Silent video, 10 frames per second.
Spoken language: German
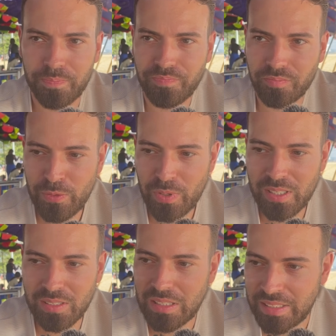Auf jeden
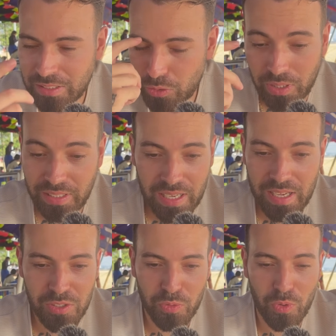Fall, ich natürlich, ja,
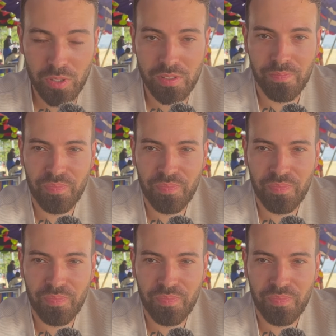ja, sofort.